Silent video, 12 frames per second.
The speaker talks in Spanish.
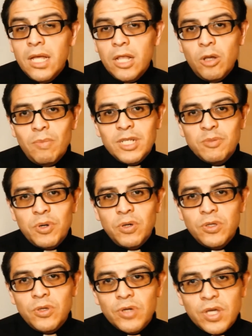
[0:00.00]
lo más
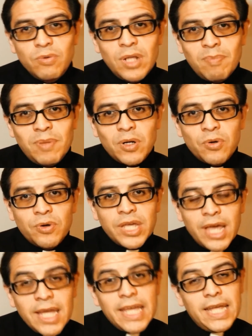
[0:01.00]
pronto que una
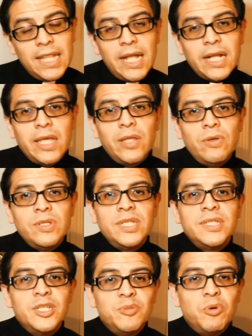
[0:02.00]
parroquia en la
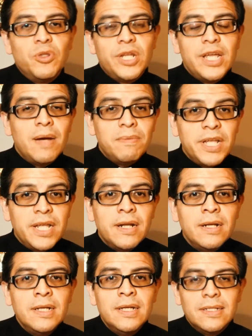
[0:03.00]
arquidiócesis podría
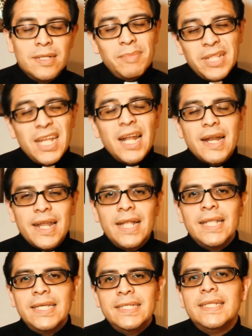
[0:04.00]
abrir de manera
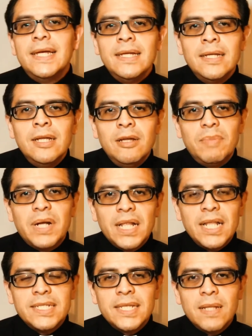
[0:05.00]
realista para
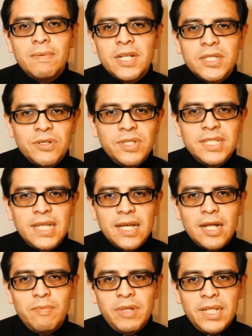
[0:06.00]
las celebraciones
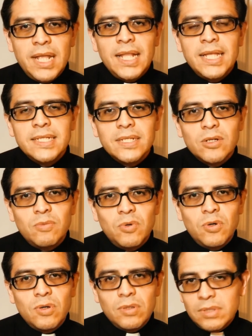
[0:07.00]
sacramentales,
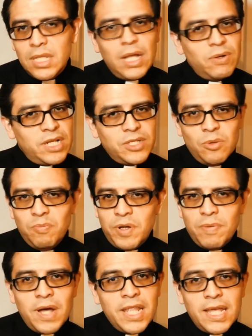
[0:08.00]
como la oración
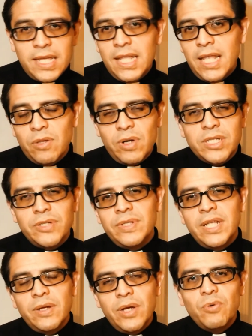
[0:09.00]
privada y la
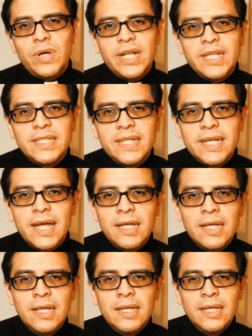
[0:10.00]
adoración eucarística,
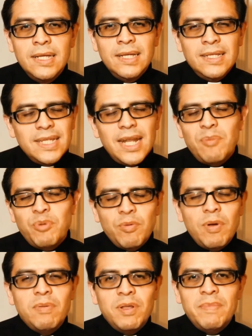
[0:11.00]
será
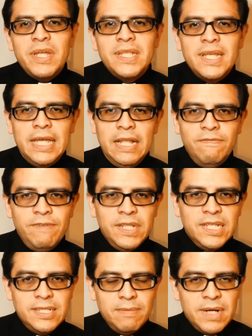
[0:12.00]
probablemente el fin
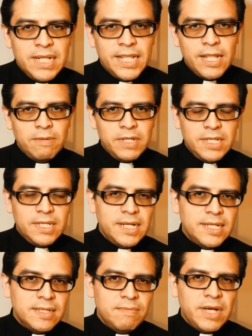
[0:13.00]
de semana del
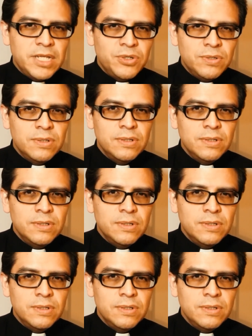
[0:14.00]
23 de mayo.